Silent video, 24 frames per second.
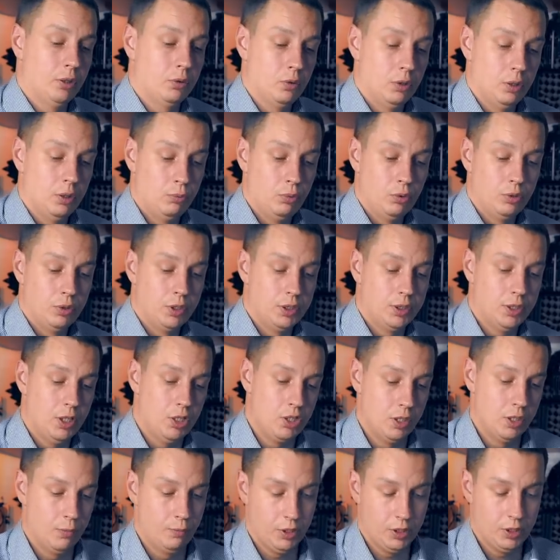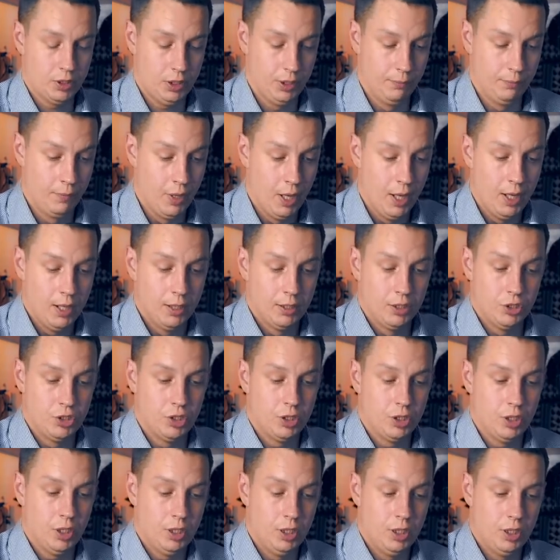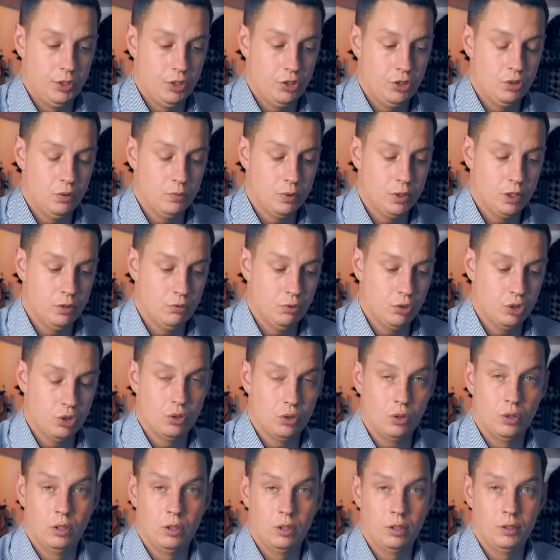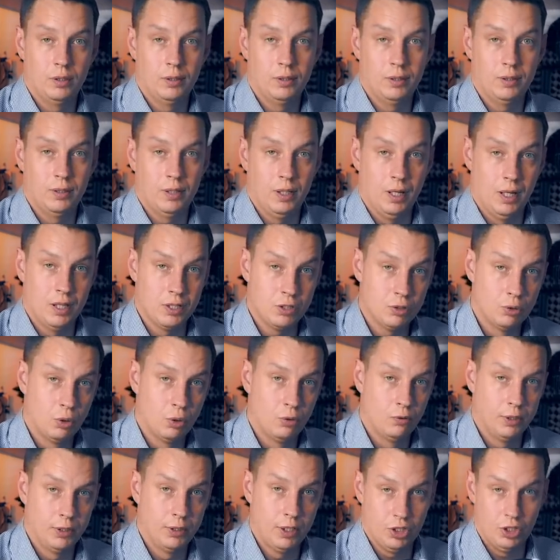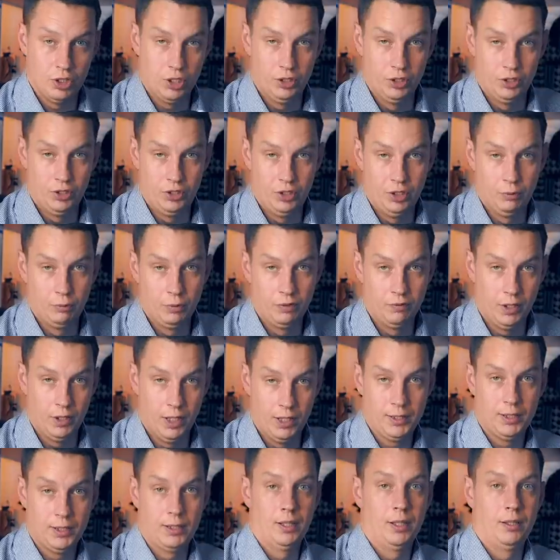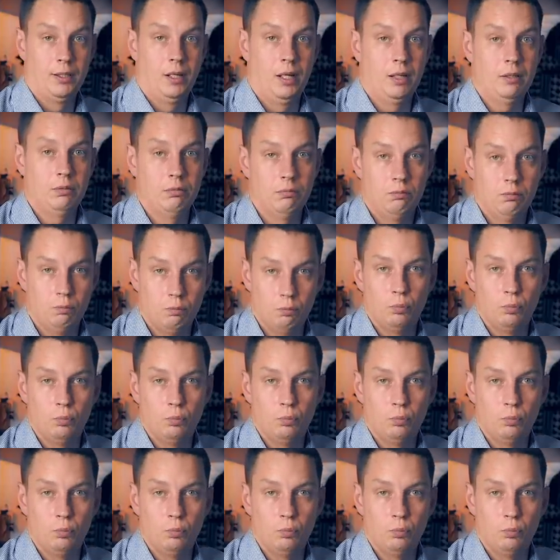которое будет достаточно простым. Значит, а, начнем с того, что основой нашей системы является донат,